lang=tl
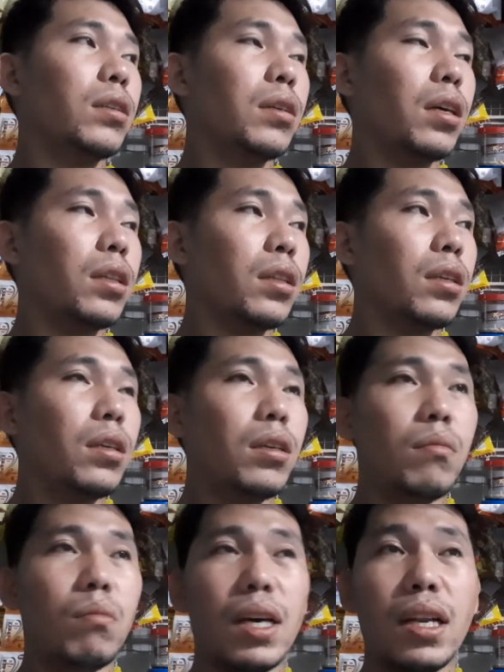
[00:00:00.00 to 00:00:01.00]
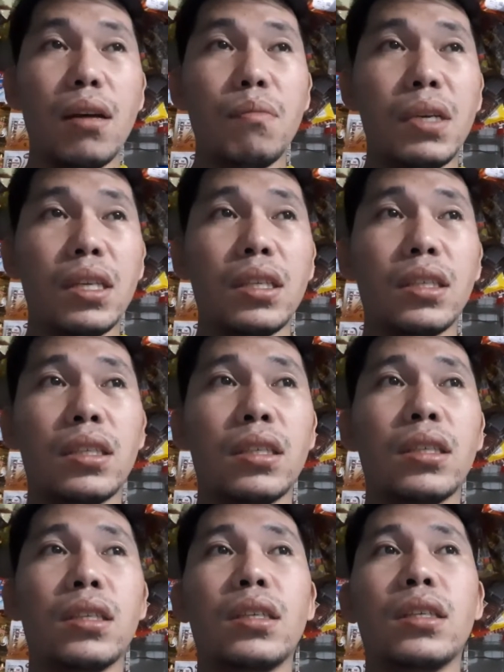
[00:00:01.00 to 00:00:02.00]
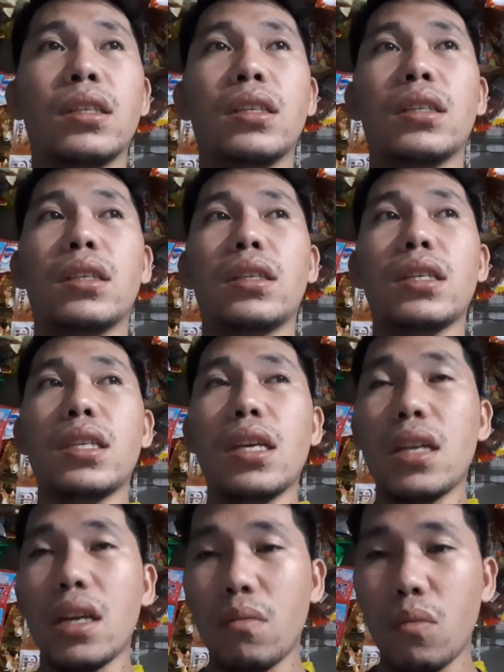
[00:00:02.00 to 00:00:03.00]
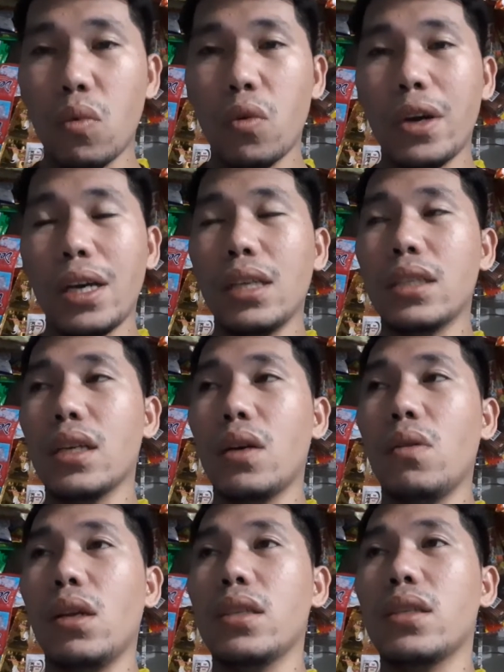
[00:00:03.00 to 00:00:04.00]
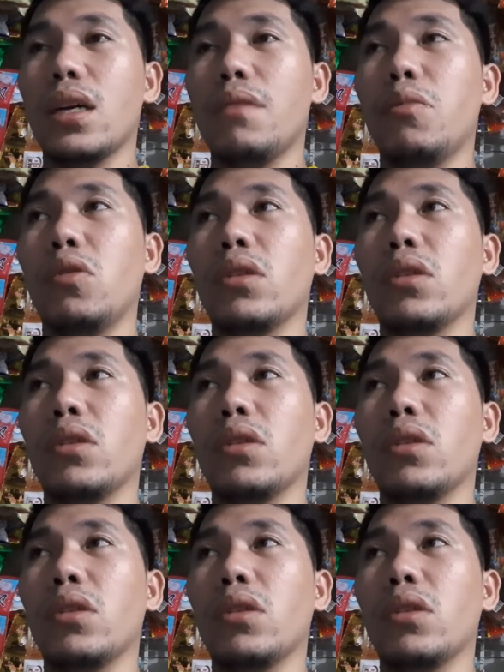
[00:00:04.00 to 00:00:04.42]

at maraming masirang buhay sa online sabong.